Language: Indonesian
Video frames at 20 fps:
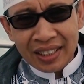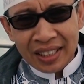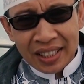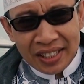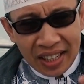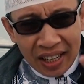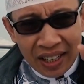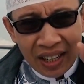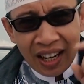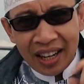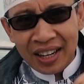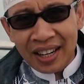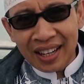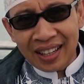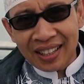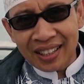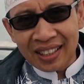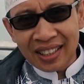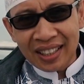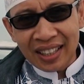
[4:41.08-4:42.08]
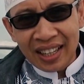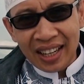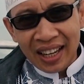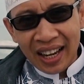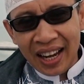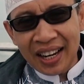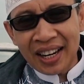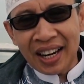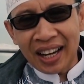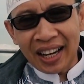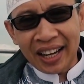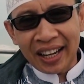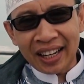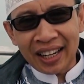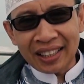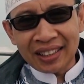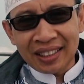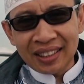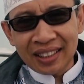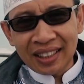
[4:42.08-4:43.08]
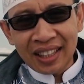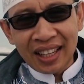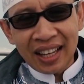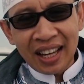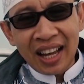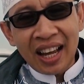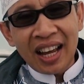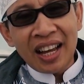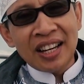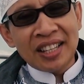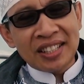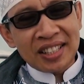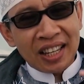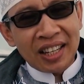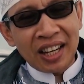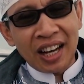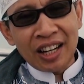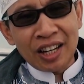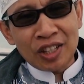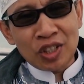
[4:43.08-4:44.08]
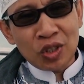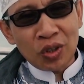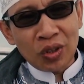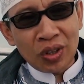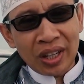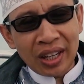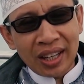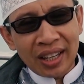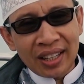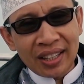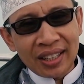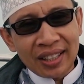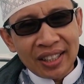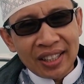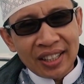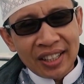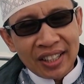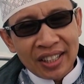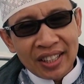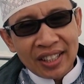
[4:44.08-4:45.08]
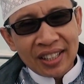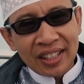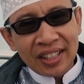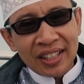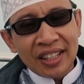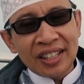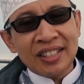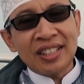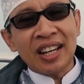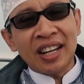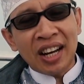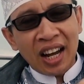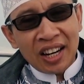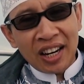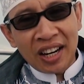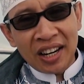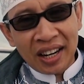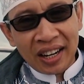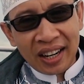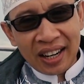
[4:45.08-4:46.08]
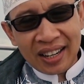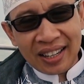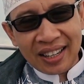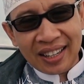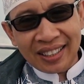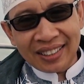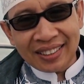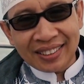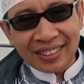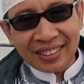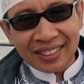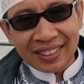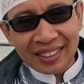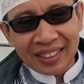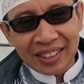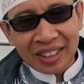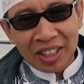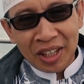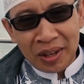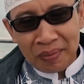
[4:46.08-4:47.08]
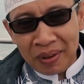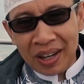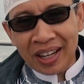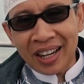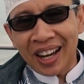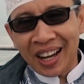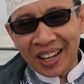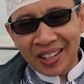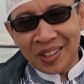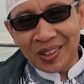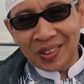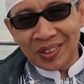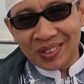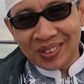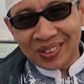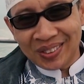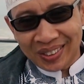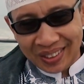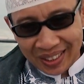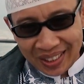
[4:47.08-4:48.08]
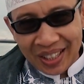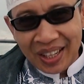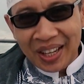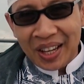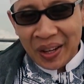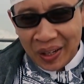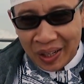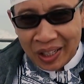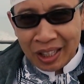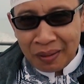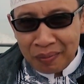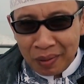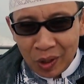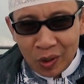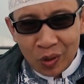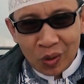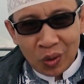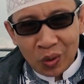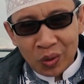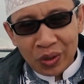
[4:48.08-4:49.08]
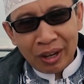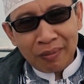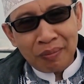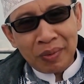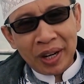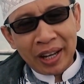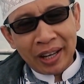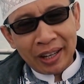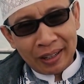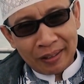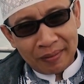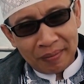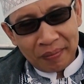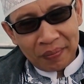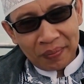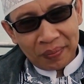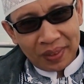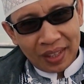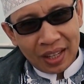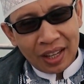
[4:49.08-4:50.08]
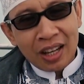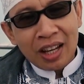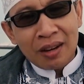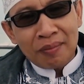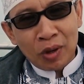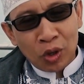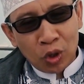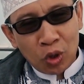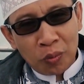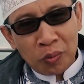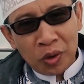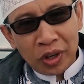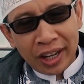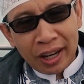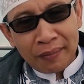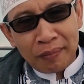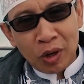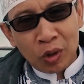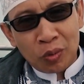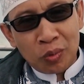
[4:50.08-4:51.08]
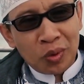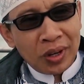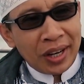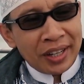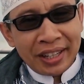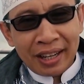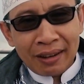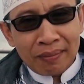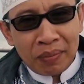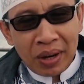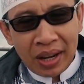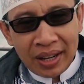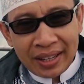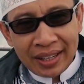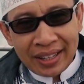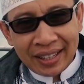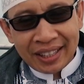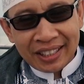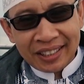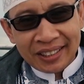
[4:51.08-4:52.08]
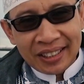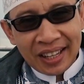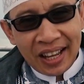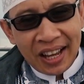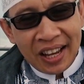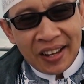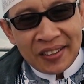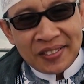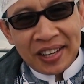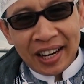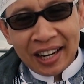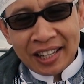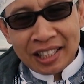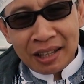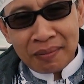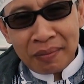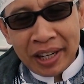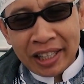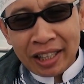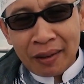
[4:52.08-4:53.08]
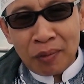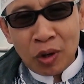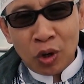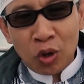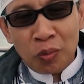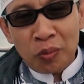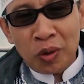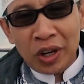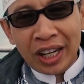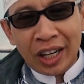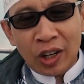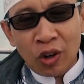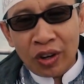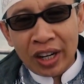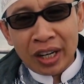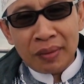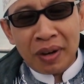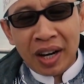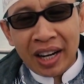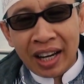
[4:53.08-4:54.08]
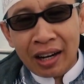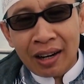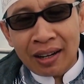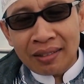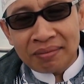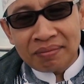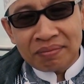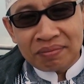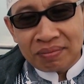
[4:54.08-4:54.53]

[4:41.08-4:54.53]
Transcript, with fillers: di sana ada ada akhirat. Di sana ada surga. Di sana ada neraka. Maka ayo kita berguru yang benar. Berkumpul dengan perkumpulan yang baik. Jangan sampai kita berkumpul dengan orang yang bakal